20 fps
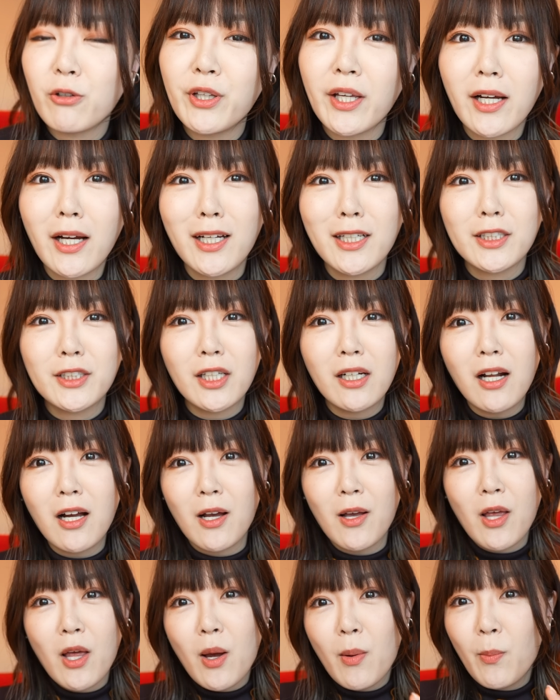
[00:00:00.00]
ルで返した
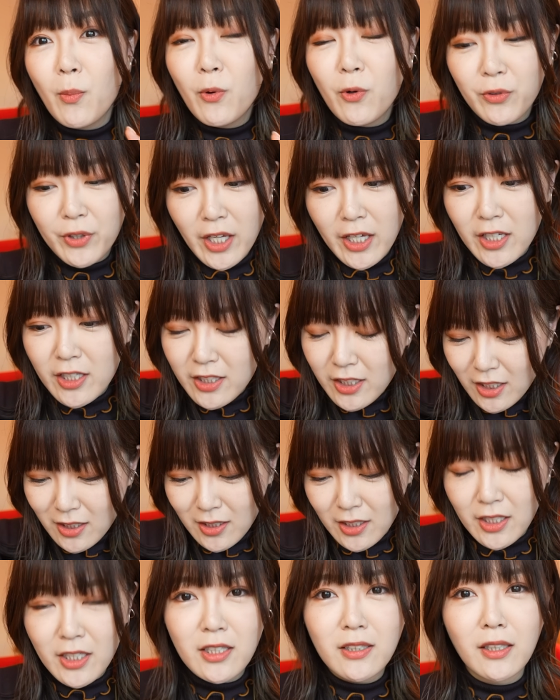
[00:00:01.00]
ら、もうね、いちい
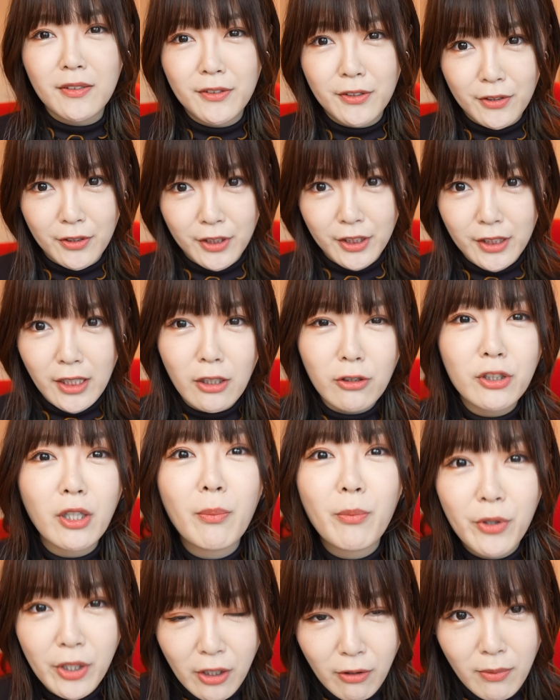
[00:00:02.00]
ち印刷しなくて
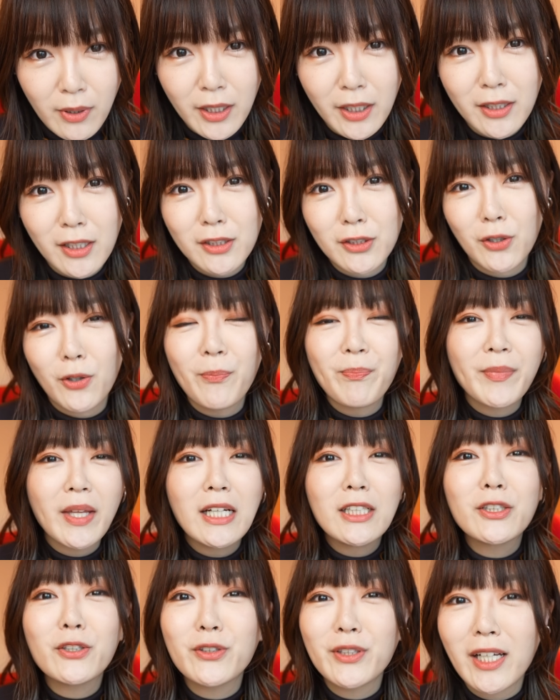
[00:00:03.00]
もいいわけですよ。
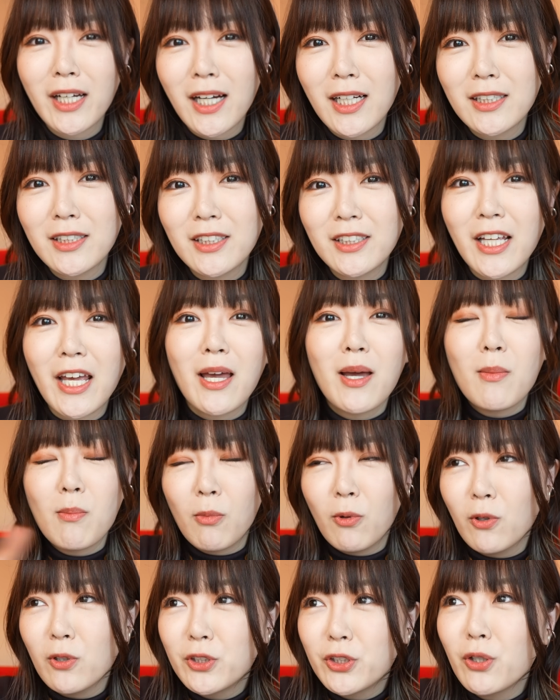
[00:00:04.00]
そんな感じで、
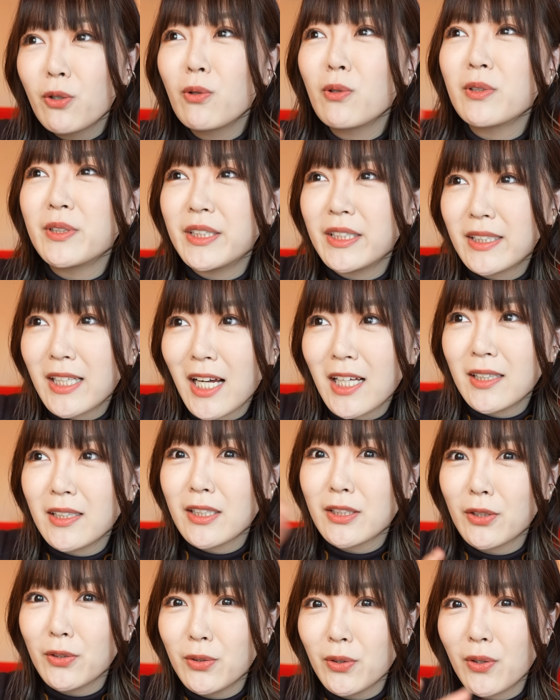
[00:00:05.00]
もう超時短
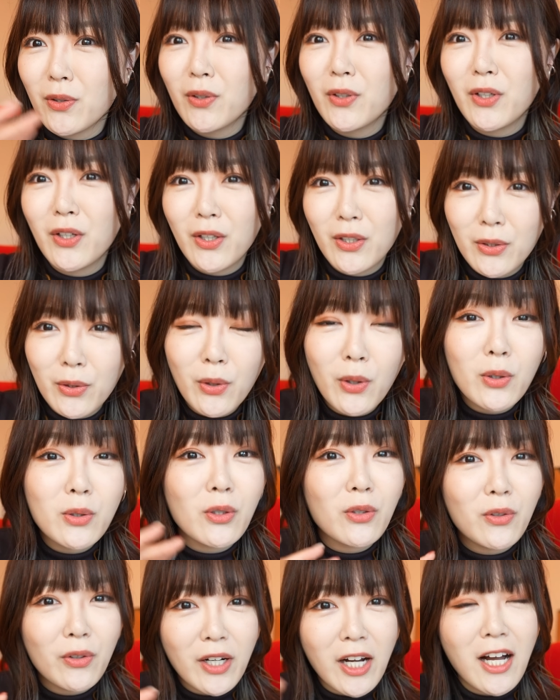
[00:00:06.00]
でその、
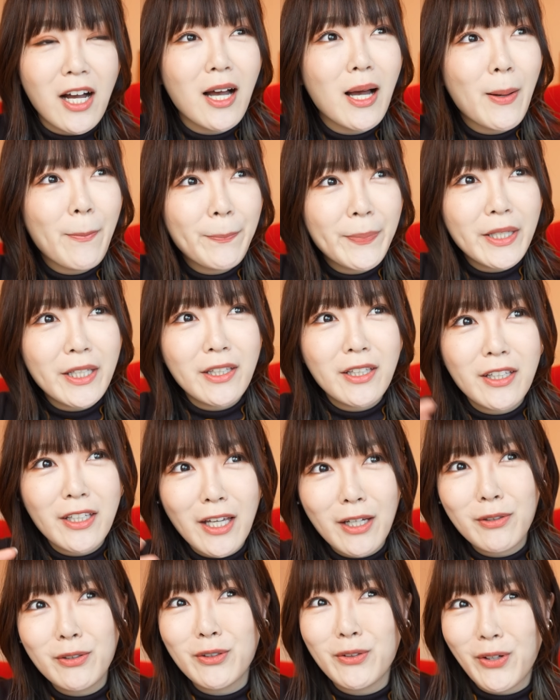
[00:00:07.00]
ノートとか
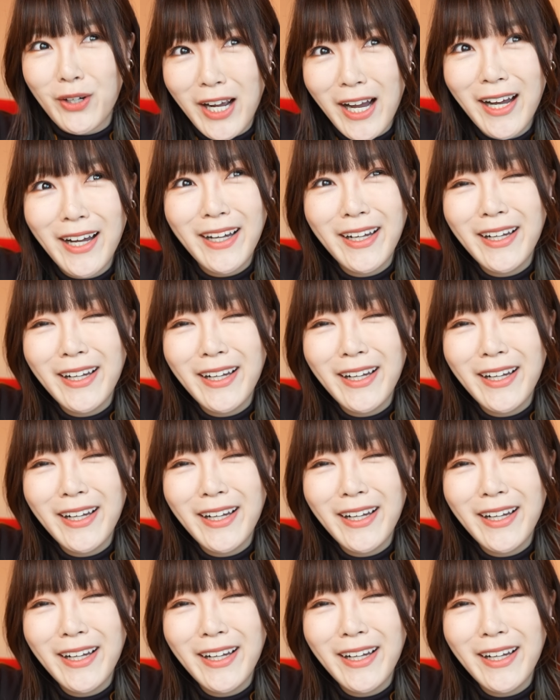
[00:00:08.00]
PDF とか